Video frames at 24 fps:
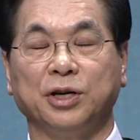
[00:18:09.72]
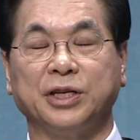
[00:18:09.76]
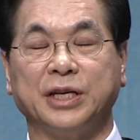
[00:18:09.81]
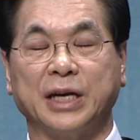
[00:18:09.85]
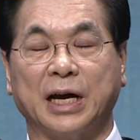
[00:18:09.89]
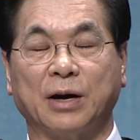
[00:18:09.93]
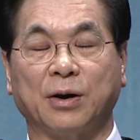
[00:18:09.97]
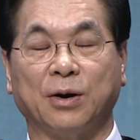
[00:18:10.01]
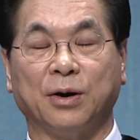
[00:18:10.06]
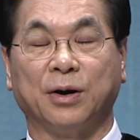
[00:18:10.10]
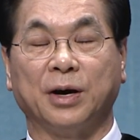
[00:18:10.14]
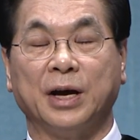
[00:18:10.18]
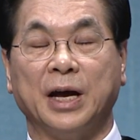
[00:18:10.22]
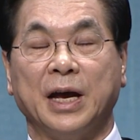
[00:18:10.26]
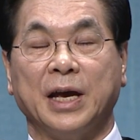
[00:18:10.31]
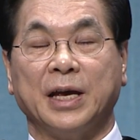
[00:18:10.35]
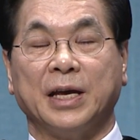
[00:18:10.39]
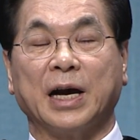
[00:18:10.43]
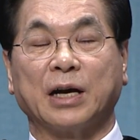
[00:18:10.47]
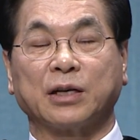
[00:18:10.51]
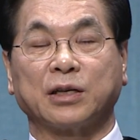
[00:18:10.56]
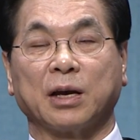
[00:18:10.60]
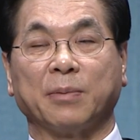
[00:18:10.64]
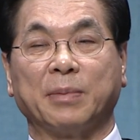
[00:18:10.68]
의지하고
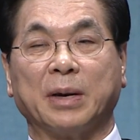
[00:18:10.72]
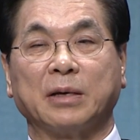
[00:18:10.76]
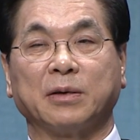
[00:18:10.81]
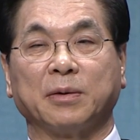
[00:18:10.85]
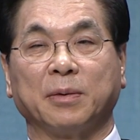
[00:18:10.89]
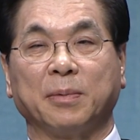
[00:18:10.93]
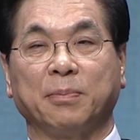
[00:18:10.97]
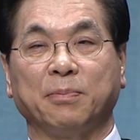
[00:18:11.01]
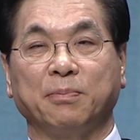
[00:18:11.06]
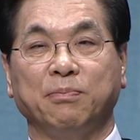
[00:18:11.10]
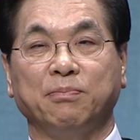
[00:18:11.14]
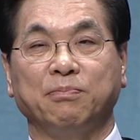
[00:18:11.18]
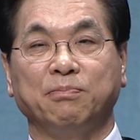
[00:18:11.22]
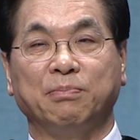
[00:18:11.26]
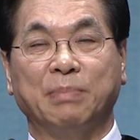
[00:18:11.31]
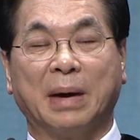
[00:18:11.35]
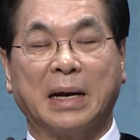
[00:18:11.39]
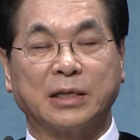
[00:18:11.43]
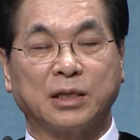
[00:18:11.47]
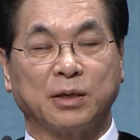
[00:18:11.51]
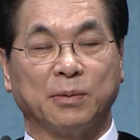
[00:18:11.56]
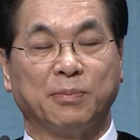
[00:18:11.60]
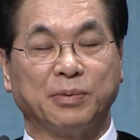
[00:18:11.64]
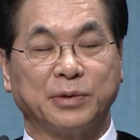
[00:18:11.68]
약속의 말씀,
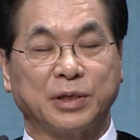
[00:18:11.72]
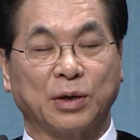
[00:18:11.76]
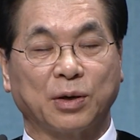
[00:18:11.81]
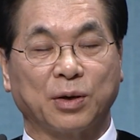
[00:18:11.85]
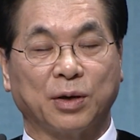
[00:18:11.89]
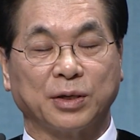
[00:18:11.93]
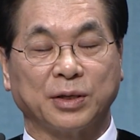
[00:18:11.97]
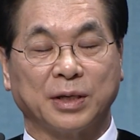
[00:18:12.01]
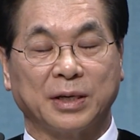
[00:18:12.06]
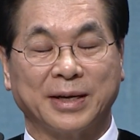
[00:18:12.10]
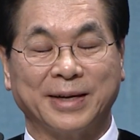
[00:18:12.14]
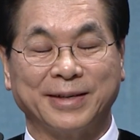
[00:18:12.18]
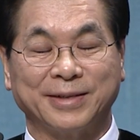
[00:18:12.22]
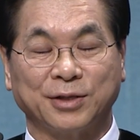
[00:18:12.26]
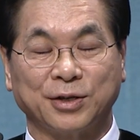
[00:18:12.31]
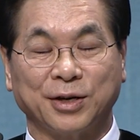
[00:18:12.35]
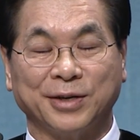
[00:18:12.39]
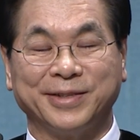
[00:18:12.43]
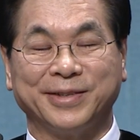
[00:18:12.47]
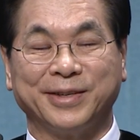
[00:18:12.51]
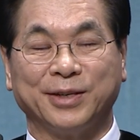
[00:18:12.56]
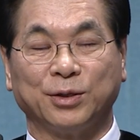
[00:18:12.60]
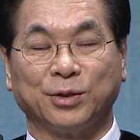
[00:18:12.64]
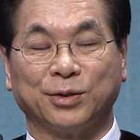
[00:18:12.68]
말씀 붙잡고
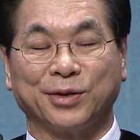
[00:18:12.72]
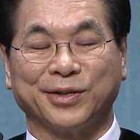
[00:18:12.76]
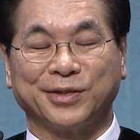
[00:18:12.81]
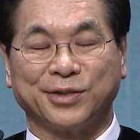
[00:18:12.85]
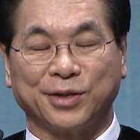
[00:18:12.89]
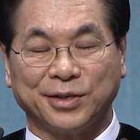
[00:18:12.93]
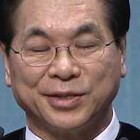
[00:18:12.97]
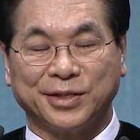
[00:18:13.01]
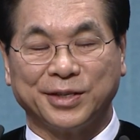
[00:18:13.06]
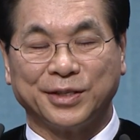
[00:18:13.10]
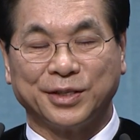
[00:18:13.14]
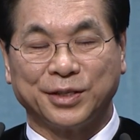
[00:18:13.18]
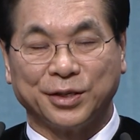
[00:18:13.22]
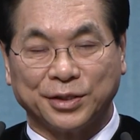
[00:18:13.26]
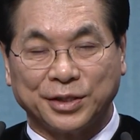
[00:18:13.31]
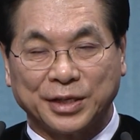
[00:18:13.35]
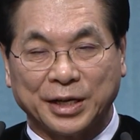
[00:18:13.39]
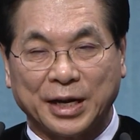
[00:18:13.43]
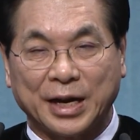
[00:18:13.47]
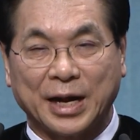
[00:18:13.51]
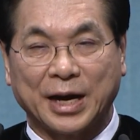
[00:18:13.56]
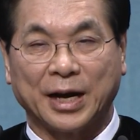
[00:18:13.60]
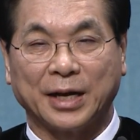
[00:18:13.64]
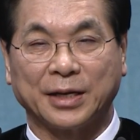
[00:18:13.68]
전진 또 전진
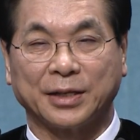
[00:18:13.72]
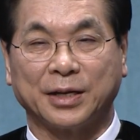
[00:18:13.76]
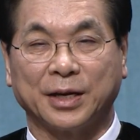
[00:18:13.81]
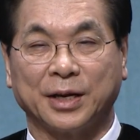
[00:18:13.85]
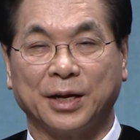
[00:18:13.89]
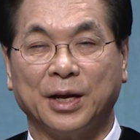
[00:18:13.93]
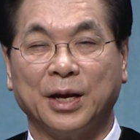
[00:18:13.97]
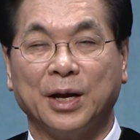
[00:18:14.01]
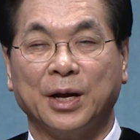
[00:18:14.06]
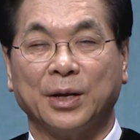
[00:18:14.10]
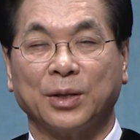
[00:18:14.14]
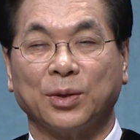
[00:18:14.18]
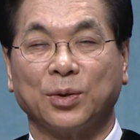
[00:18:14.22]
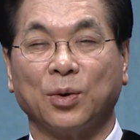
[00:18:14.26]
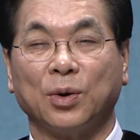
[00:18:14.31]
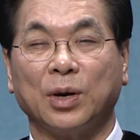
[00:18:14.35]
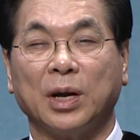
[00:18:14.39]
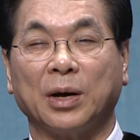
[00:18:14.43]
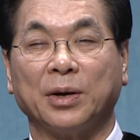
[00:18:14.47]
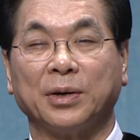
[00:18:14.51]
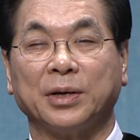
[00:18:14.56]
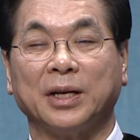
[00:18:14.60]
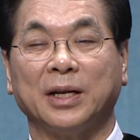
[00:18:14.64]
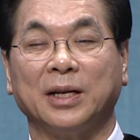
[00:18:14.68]
전진 나갈 때
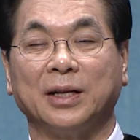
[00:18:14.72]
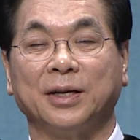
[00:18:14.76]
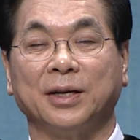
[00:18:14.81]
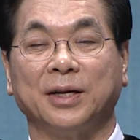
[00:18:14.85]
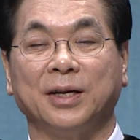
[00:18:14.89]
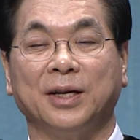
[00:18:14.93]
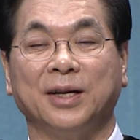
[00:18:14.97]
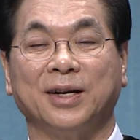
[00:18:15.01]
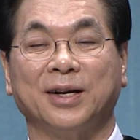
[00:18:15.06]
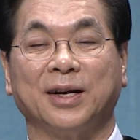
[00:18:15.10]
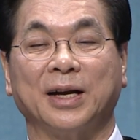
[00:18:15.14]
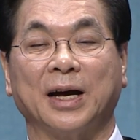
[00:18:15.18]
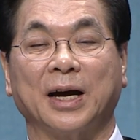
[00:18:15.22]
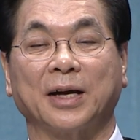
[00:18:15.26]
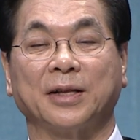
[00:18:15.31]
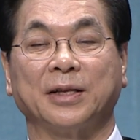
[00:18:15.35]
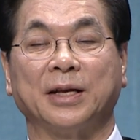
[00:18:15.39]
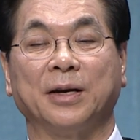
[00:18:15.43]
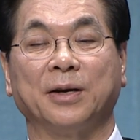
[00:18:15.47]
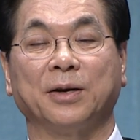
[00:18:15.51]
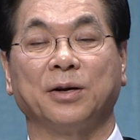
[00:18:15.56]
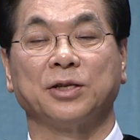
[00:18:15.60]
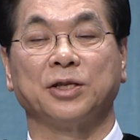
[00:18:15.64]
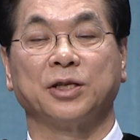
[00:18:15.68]
놀라운 일들이 일어나게
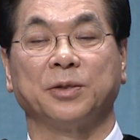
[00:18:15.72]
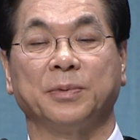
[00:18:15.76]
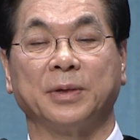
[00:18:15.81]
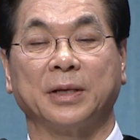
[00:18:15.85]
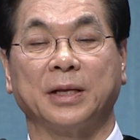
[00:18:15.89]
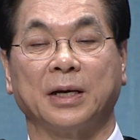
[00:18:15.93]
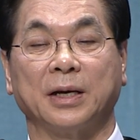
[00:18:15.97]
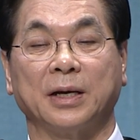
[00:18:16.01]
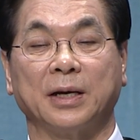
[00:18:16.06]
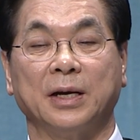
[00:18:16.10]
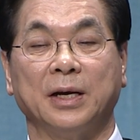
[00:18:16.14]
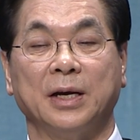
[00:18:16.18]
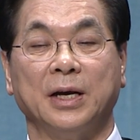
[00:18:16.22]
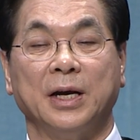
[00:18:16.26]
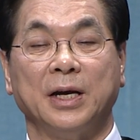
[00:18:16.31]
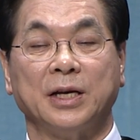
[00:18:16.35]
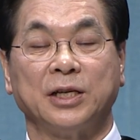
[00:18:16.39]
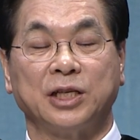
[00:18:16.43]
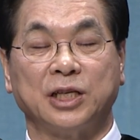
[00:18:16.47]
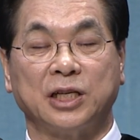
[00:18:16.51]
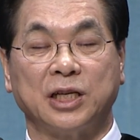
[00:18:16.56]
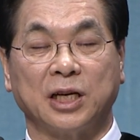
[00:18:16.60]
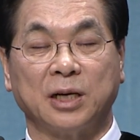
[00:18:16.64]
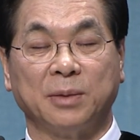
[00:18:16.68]
되는 것입니다.
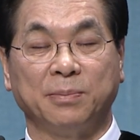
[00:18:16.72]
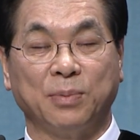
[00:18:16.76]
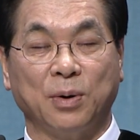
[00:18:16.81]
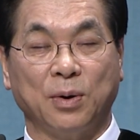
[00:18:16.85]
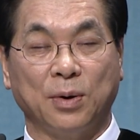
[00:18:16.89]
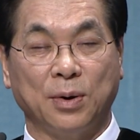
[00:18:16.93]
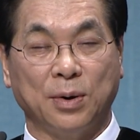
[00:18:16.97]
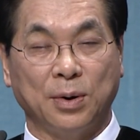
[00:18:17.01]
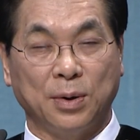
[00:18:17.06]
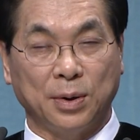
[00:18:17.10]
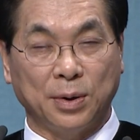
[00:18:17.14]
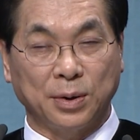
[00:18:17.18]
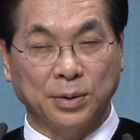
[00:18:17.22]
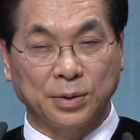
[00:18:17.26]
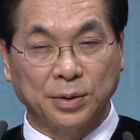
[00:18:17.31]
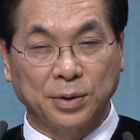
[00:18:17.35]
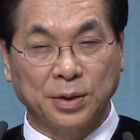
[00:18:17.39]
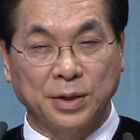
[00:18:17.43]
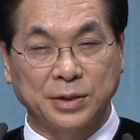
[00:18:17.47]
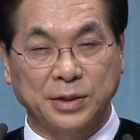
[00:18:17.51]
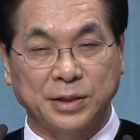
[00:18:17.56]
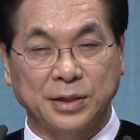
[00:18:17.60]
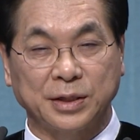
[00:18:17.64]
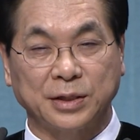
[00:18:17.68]
지금 모든
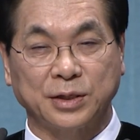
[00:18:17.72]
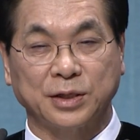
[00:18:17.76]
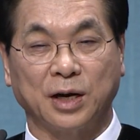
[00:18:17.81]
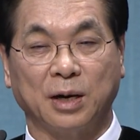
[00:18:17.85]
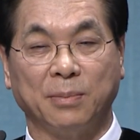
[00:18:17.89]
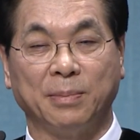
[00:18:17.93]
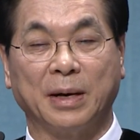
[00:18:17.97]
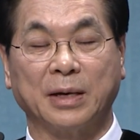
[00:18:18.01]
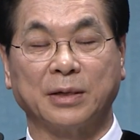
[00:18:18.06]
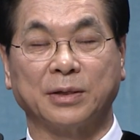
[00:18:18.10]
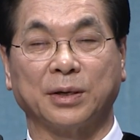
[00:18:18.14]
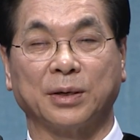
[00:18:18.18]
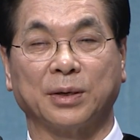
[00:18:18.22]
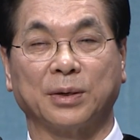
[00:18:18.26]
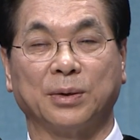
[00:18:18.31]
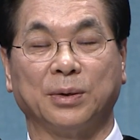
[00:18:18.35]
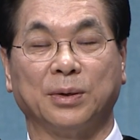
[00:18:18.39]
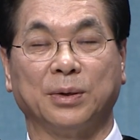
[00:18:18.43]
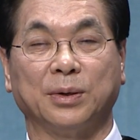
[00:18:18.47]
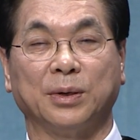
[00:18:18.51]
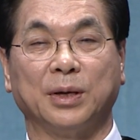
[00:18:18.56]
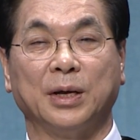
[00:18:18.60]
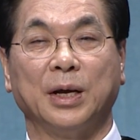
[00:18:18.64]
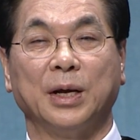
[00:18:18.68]
것이
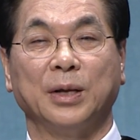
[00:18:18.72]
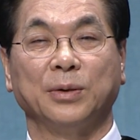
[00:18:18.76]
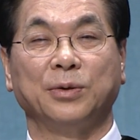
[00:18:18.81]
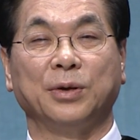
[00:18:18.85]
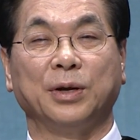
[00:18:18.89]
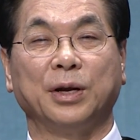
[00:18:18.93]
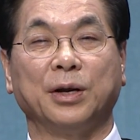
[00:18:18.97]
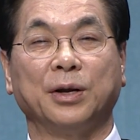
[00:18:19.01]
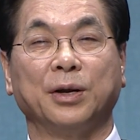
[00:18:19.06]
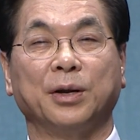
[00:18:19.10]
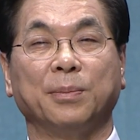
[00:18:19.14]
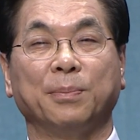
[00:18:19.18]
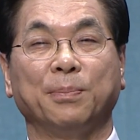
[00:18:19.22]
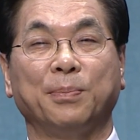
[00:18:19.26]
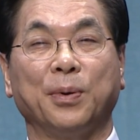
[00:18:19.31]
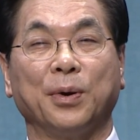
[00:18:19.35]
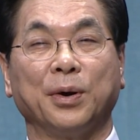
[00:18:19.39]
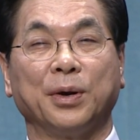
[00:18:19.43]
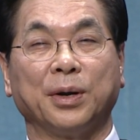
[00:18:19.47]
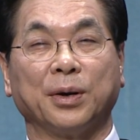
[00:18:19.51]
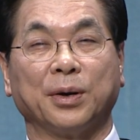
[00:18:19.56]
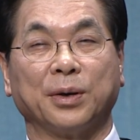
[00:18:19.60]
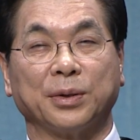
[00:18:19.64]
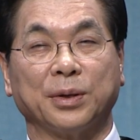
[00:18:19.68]
절망적이고 눈에는
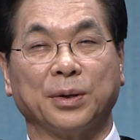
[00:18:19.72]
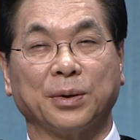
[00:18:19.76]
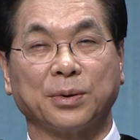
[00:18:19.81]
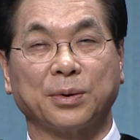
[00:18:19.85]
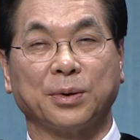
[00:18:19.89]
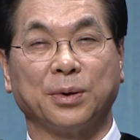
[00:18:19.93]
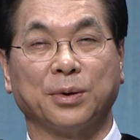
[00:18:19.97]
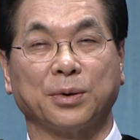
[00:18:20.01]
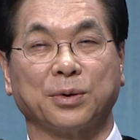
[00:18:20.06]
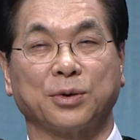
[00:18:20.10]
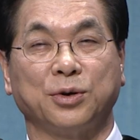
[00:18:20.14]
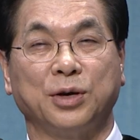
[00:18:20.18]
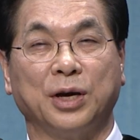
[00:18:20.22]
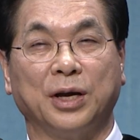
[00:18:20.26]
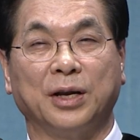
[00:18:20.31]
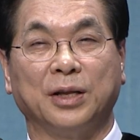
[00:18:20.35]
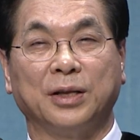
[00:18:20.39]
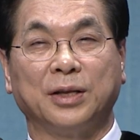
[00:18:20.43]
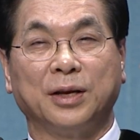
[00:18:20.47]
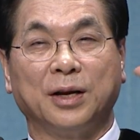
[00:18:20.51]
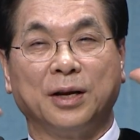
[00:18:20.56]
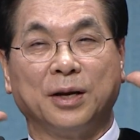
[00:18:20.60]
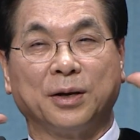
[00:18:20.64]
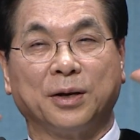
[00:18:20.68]
보이는 것 없고 귀에는
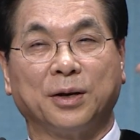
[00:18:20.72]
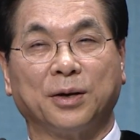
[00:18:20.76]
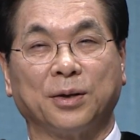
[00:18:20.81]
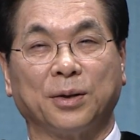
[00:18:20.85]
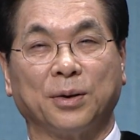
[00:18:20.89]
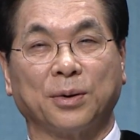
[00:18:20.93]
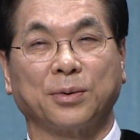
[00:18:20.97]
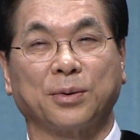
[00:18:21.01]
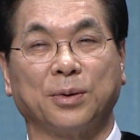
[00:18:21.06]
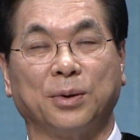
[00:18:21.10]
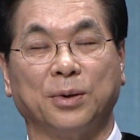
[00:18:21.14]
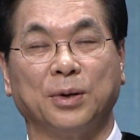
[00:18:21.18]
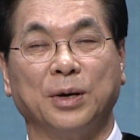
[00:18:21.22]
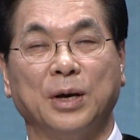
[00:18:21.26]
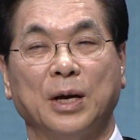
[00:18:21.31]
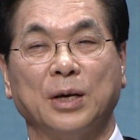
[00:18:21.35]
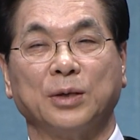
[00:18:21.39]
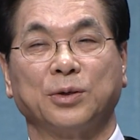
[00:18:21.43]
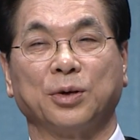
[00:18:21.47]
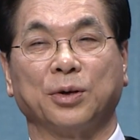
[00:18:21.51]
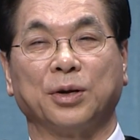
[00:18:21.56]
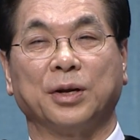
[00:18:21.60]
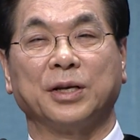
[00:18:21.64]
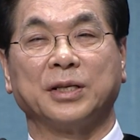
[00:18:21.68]
들리는 것 없고
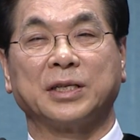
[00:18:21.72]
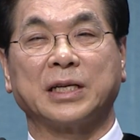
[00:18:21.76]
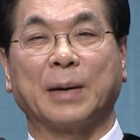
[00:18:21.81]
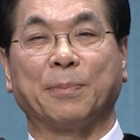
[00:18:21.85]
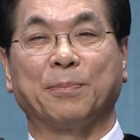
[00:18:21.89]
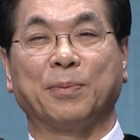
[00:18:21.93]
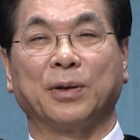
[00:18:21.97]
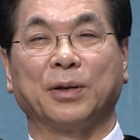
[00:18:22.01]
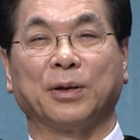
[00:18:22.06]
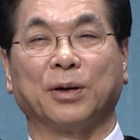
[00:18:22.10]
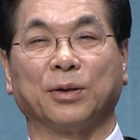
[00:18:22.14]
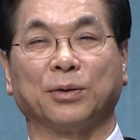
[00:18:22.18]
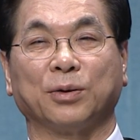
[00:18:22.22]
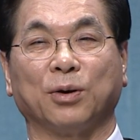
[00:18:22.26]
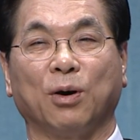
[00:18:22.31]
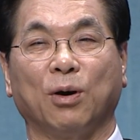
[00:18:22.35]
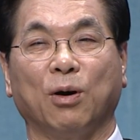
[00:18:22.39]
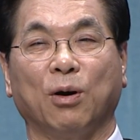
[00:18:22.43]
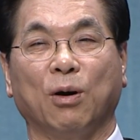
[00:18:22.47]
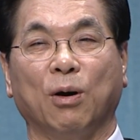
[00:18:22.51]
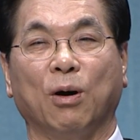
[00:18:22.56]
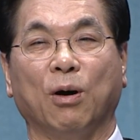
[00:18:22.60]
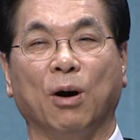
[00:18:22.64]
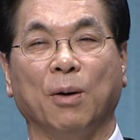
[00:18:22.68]
손에는 잡히는 것도
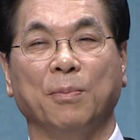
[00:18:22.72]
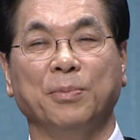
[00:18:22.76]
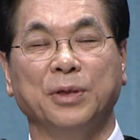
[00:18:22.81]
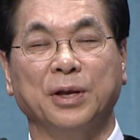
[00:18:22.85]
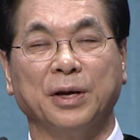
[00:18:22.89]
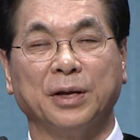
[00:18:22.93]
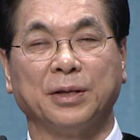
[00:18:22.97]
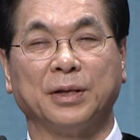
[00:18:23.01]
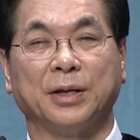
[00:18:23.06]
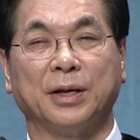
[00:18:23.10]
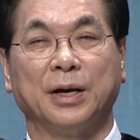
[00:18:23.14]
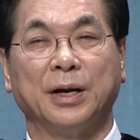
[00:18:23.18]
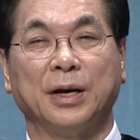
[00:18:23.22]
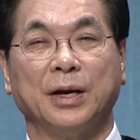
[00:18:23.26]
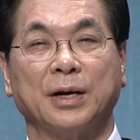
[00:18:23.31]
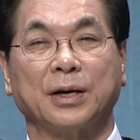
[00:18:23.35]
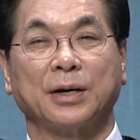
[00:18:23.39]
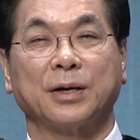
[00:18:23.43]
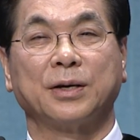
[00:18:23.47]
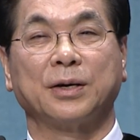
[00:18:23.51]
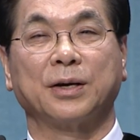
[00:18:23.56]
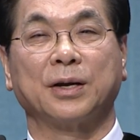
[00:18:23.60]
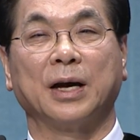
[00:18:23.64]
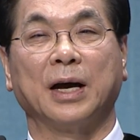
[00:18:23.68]
없는
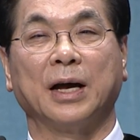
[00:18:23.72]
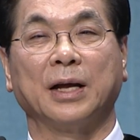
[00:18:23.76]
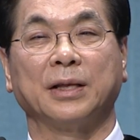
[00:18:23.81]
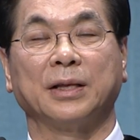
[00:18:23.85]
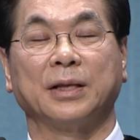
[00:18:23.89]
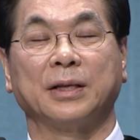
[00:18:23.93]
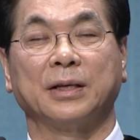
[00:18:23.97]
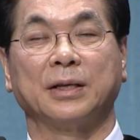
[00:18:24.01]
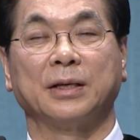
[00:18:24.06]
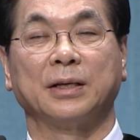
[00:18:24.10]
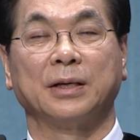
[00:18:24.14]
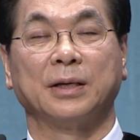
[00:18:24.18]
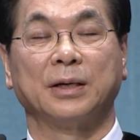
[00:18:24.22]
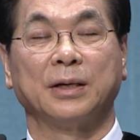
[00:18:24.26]
그러한